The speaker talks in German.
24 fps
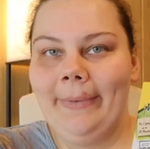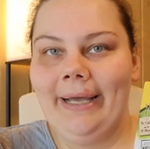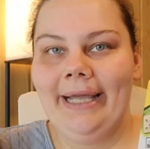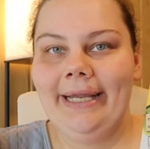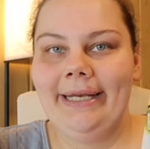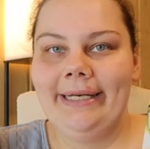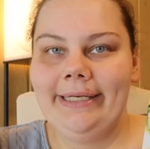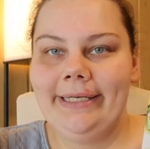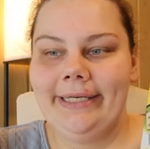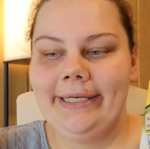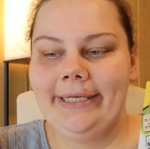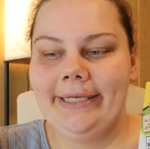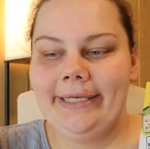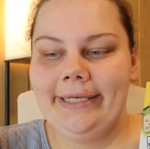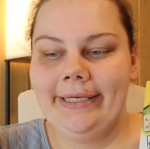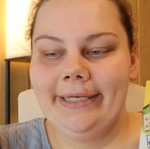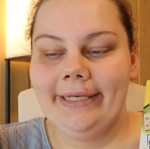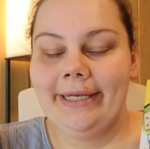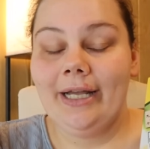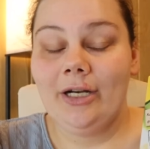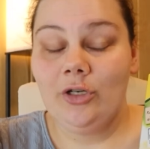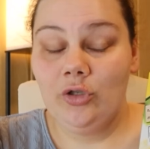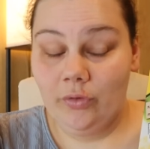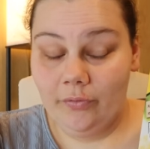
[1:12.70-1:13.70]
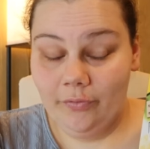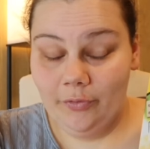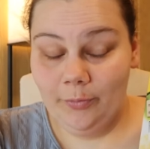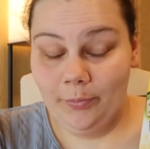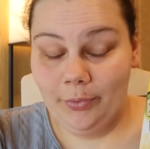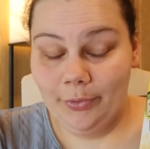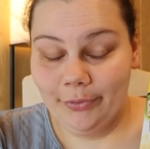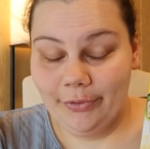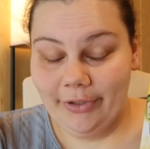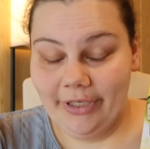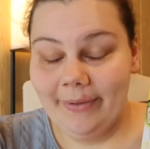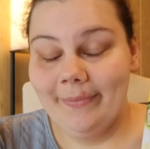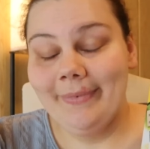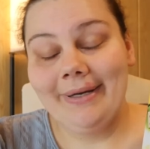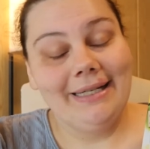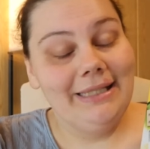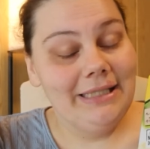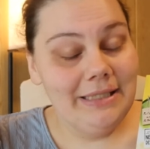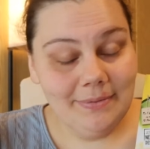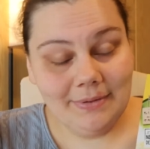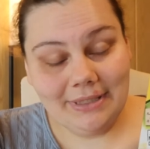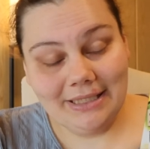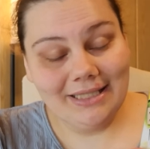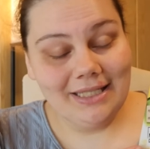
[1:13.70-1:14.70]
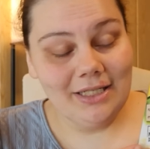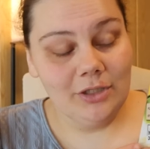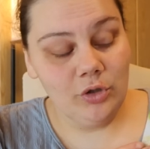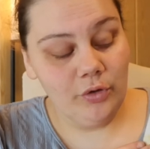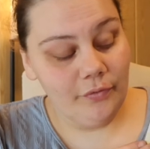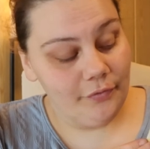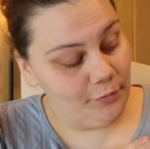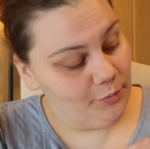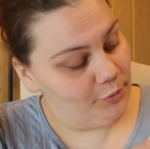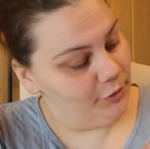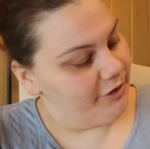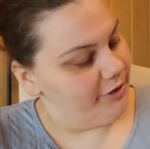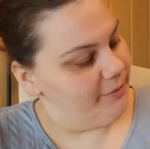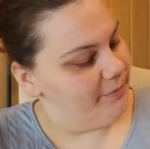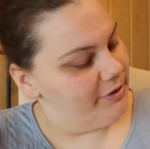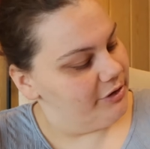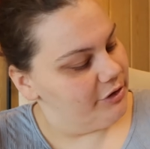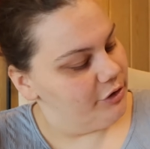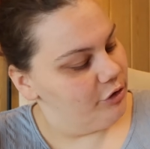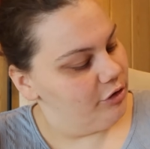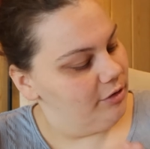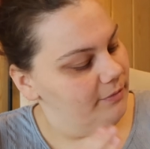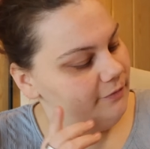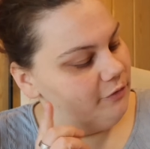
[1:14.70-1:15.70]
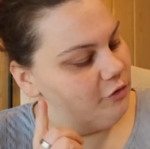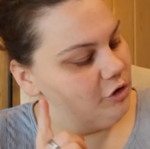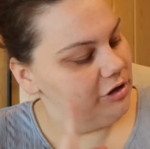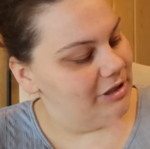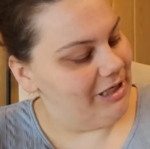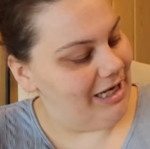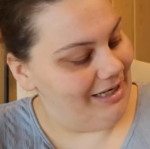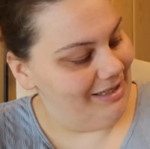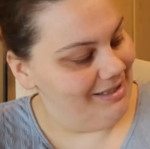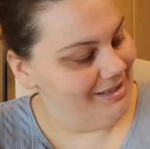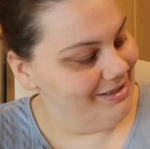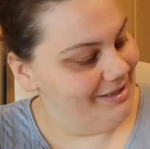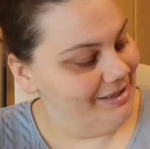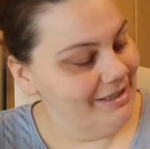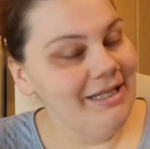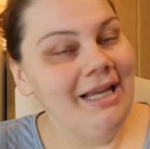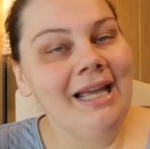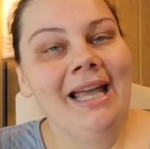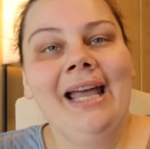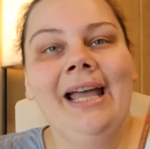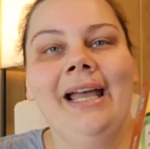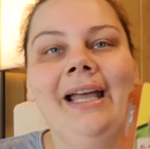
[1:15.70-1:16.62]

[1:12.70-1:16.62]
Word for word: mein äh, Kartoffelpüree, mein liebstes Kartoffelpüree mitgenommen von Aldi.